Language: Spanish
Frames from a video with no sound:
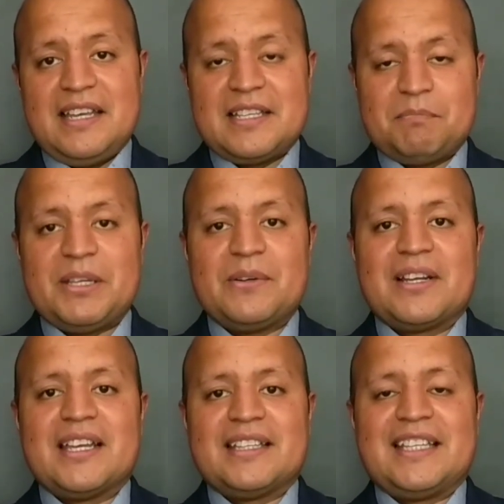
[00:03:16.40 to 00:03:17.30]

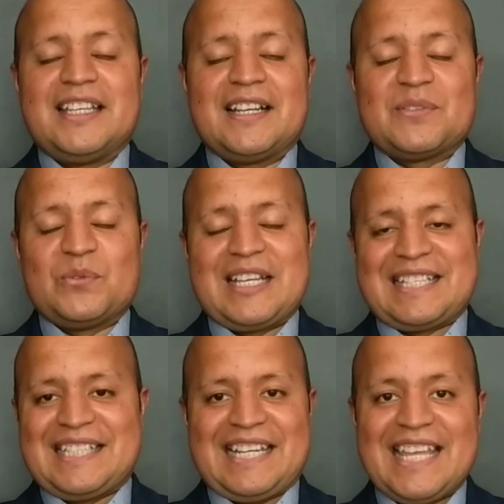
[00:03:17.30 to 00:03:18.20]
Espero que tengas un
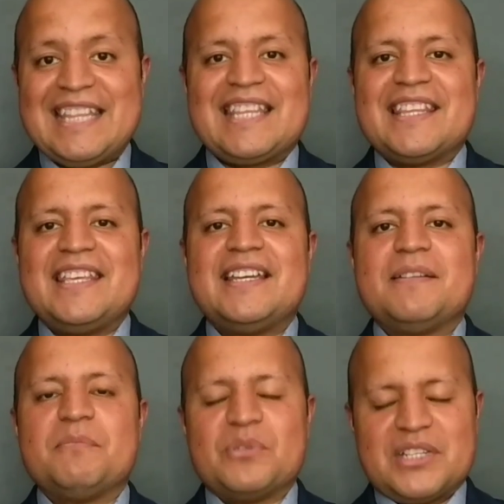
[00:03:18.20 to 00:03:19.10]
excelente día,
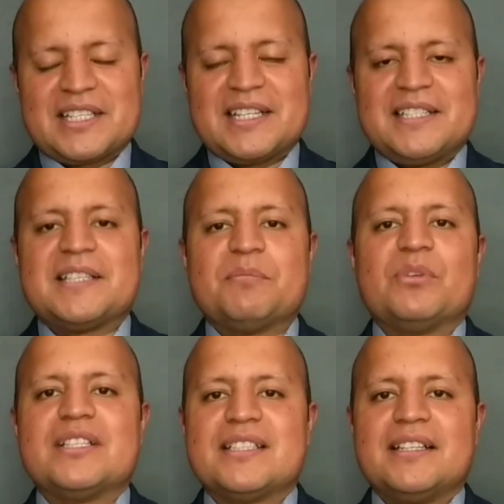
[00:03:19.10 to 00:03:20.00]
muchas gracias
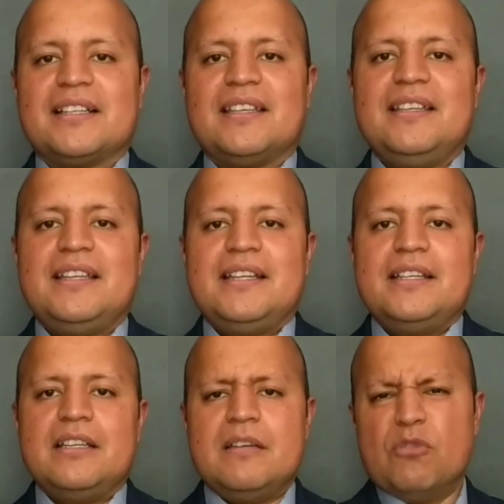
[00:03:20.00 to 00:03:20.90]
por estar aquí
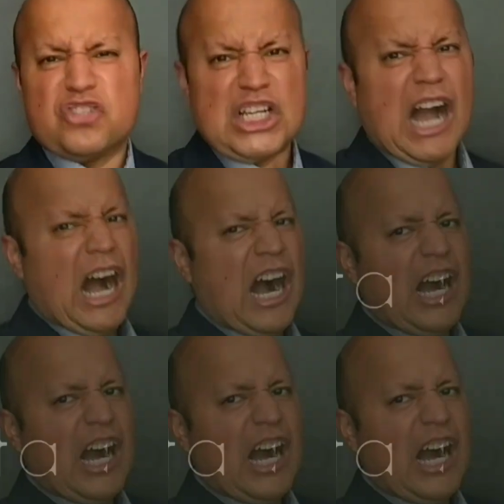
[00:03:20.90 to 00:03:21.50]
y música.